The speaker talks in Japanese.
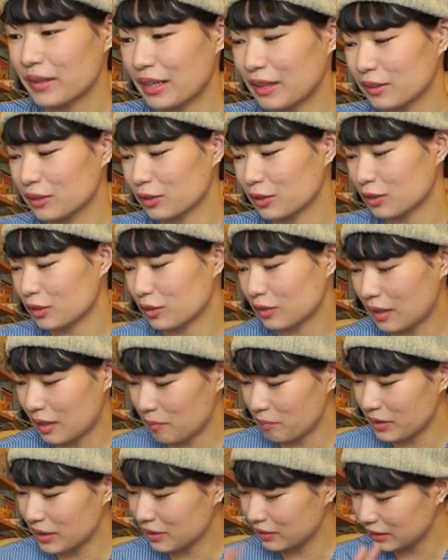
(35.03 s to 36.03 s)

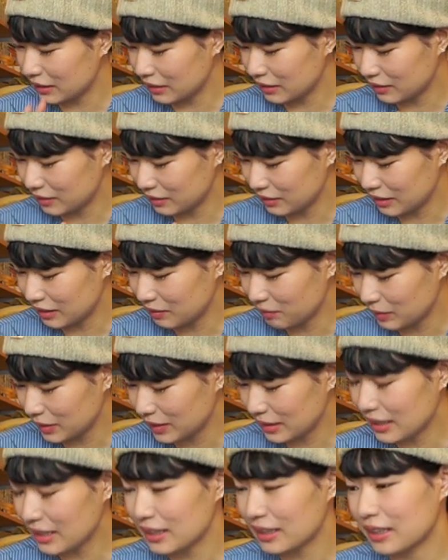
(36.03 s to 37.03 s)
アウトドアピクニックに
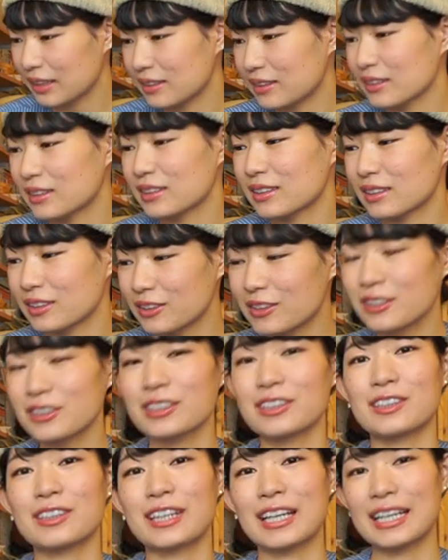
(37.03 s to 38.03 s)
ぴったりなグッズを
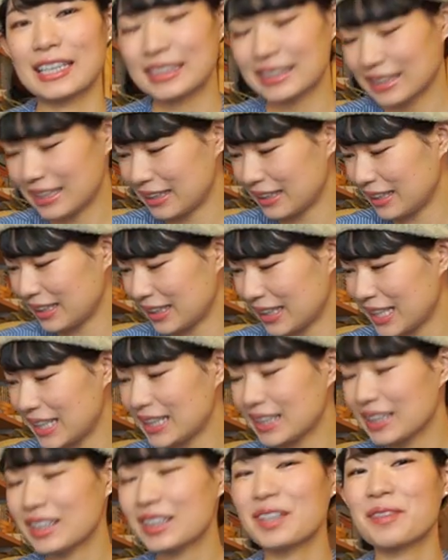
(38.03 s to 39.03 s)
紹介していき
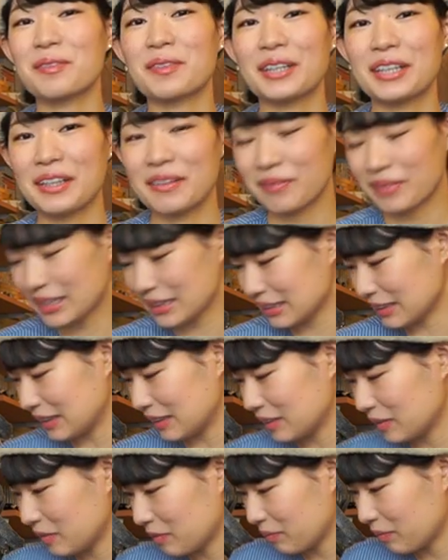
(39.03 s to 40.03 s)
たいと思いま
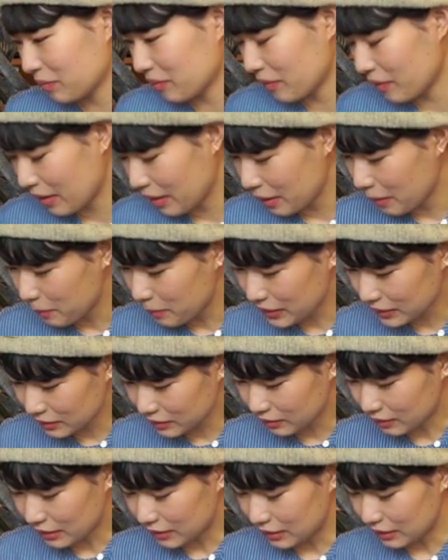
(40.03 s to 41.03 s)
すま
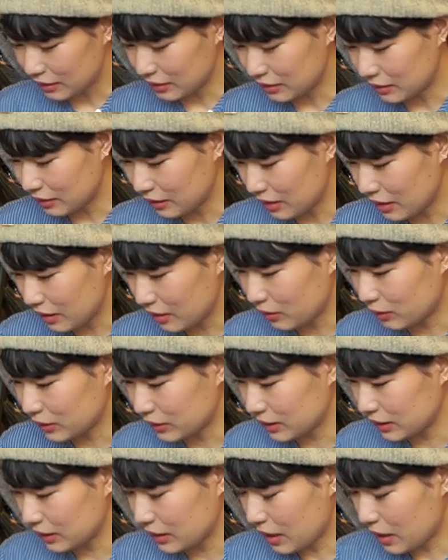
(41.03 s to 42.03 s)
ずはですねこ
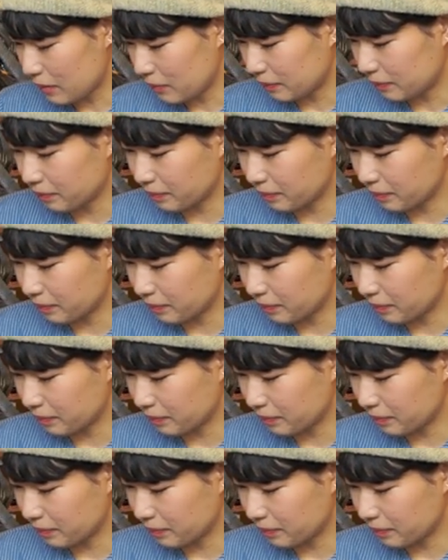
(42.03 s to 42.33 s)
ちら